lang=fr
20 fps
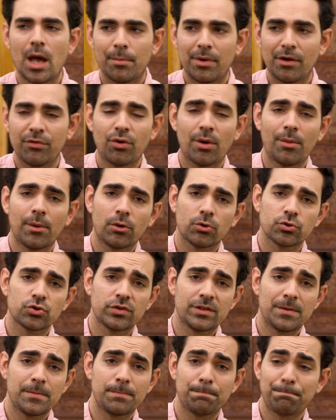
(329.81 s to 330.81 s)
Parfois, moi, quand
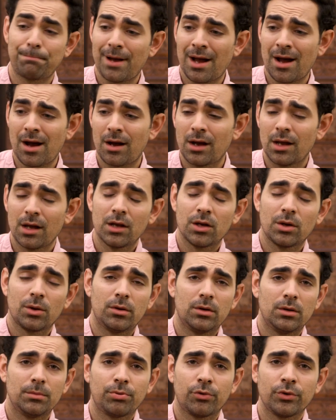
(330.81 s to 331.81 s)
je ne sais pas euh,